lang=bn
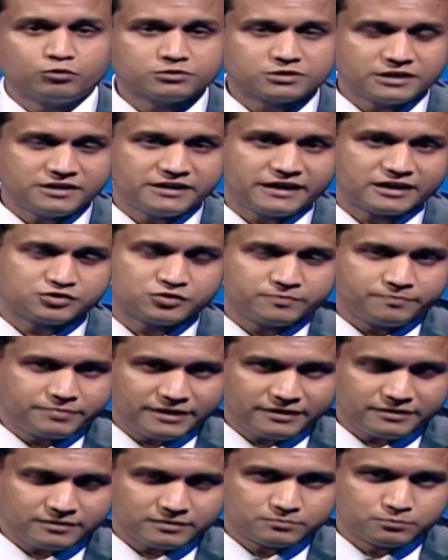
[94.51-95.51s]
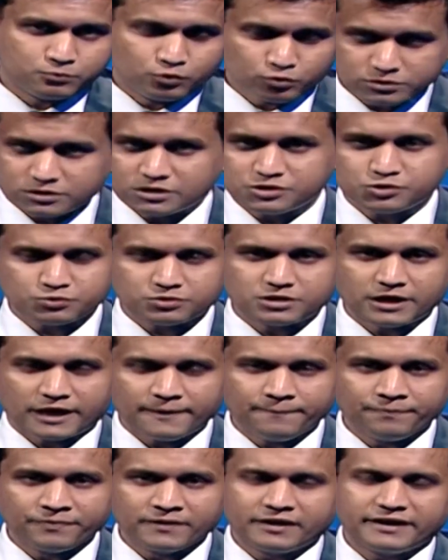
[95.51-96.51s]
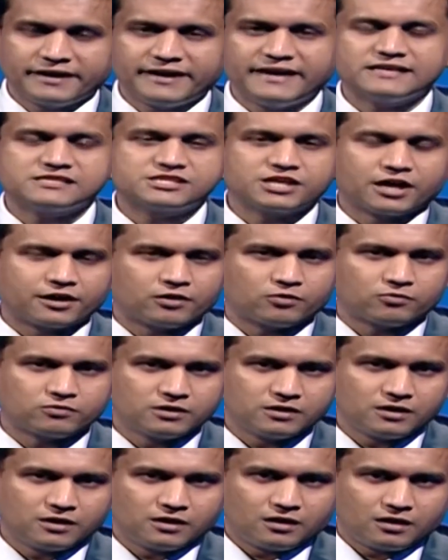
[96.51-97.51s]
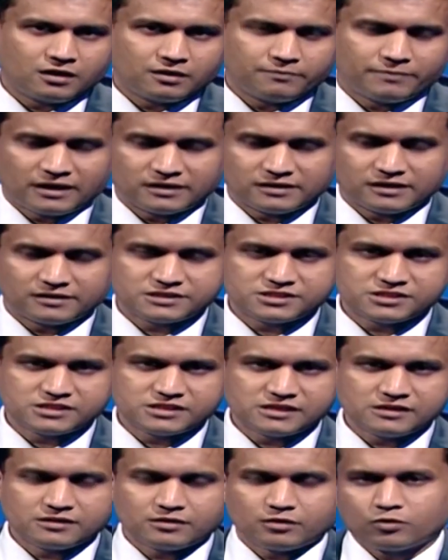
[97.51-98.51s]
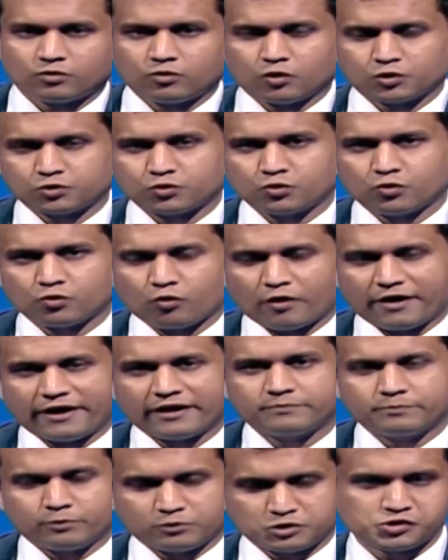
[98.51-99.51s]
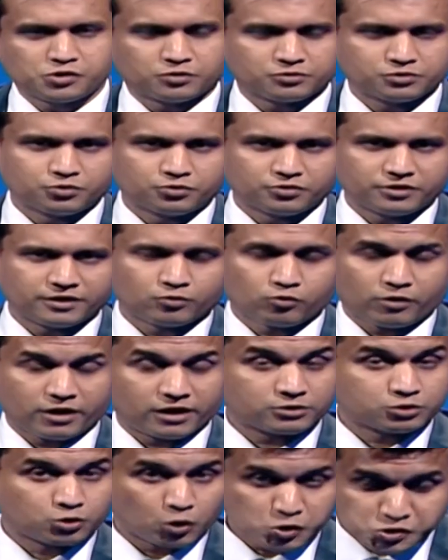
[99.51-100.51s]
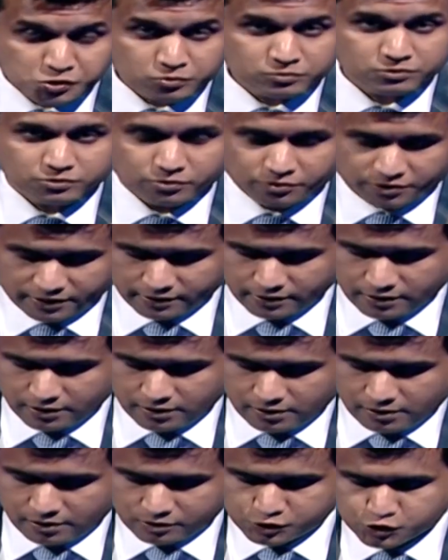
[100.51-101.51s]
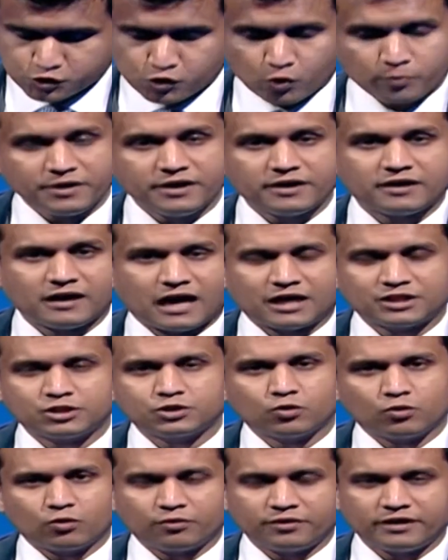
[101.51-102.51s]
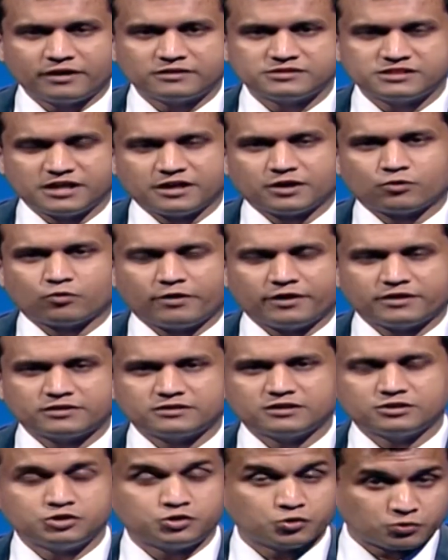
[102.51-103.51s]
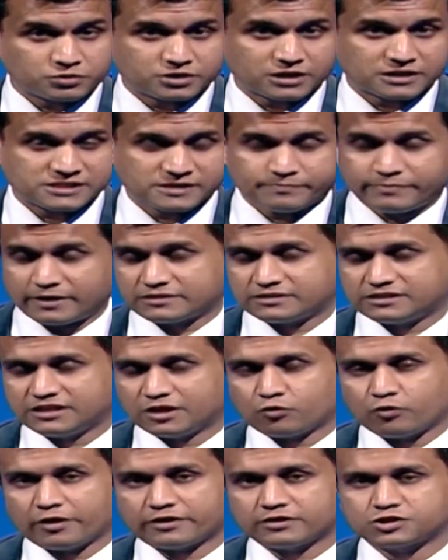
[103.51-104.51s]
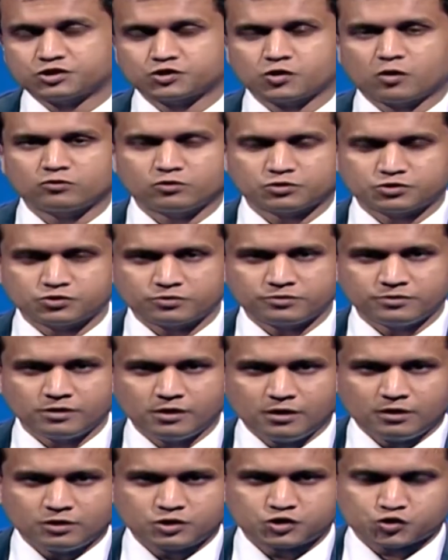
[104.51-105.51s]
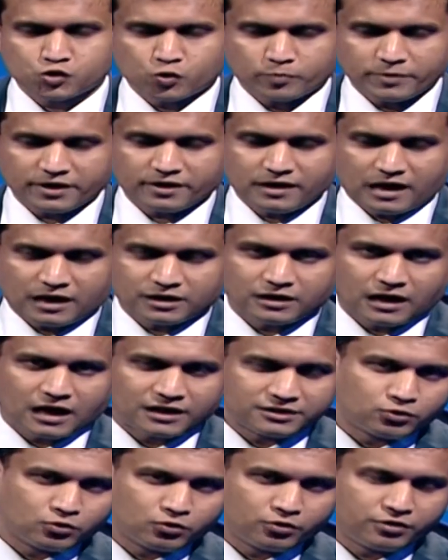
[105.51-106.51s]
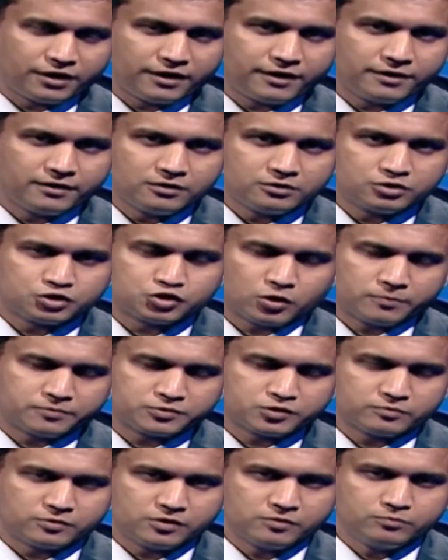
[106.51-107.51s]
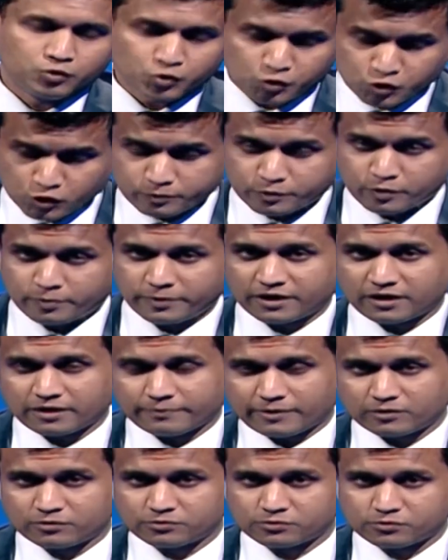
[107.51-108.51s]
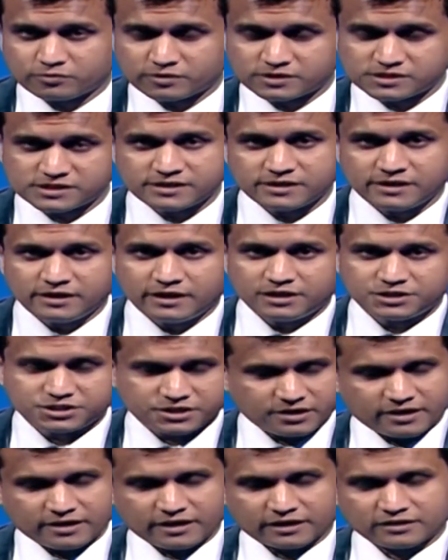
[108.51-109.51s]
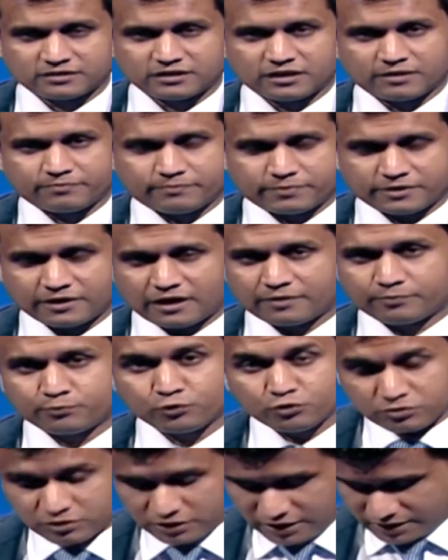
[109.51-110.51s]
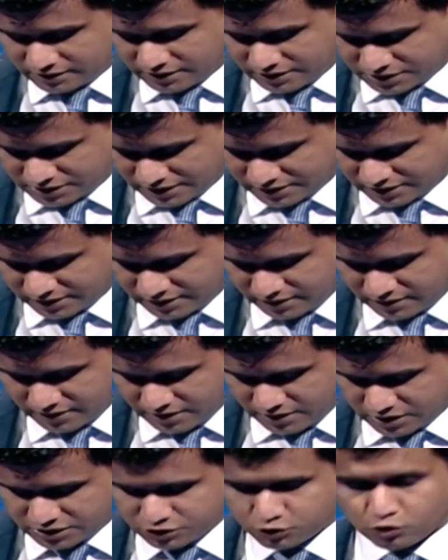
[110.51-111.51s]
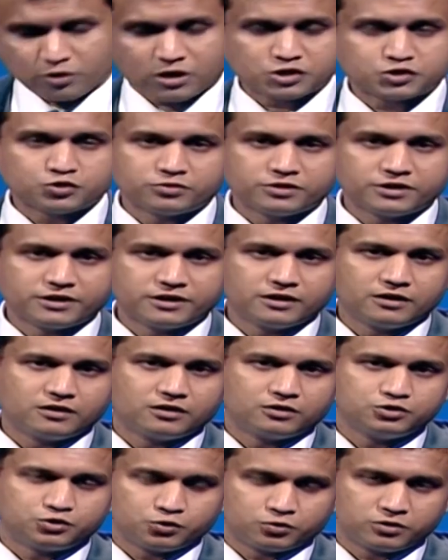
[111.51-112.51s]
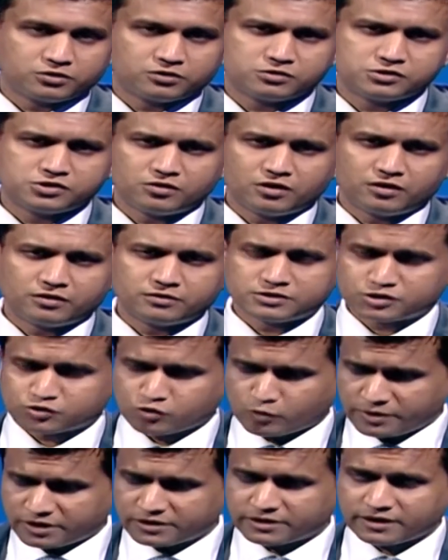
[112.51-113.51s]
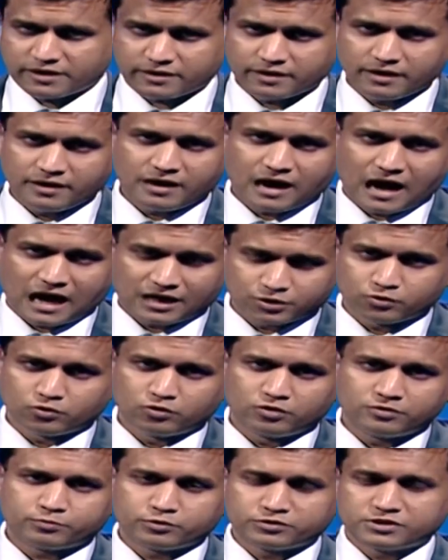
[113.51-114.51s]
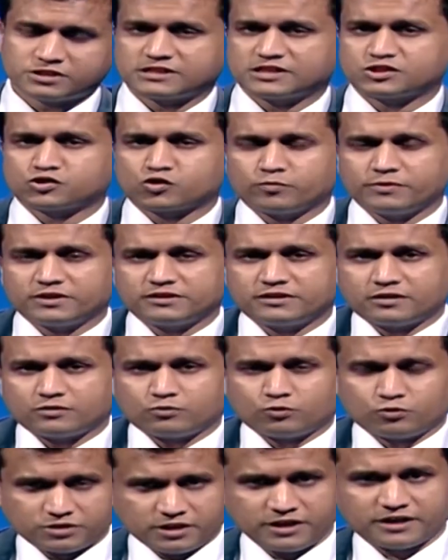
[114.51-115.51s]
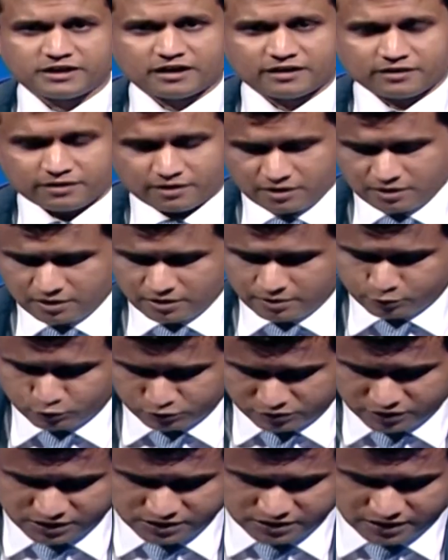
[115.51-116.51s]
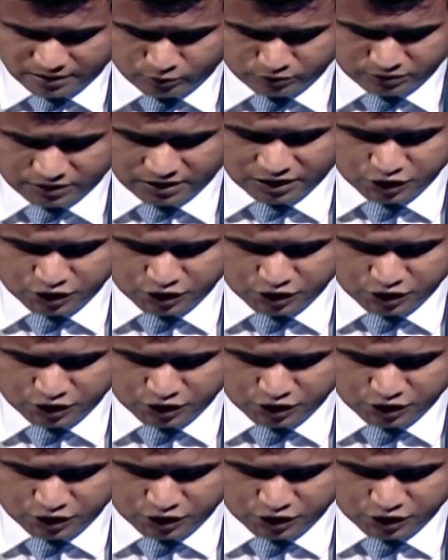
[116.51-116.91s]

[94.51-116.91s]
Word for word: তিনি একজন বীর মুক্তিযোদ্ধা এছাড়াও বাংলাদেশে গত কয়েক বছর ধরে কয়েক দশক ধরে শ্রমিক আন্দোলনের যে কয়েকটি জোট আছে বা যে কয়েকটি সংগঠন শ্রমিক আন্দোলনে সবসময় মুখ্য ভূমিকা পালন করেছে শিরিন আক্তার তার প্রত্যেকটির সাথে সরাসরি জড়িত ছিলেন শ্রমিকদের আন্দোলন প্রতিষ্ঠায় শ্রমিকদের অধিকার প্রতিষ্ঠা এবং তিনি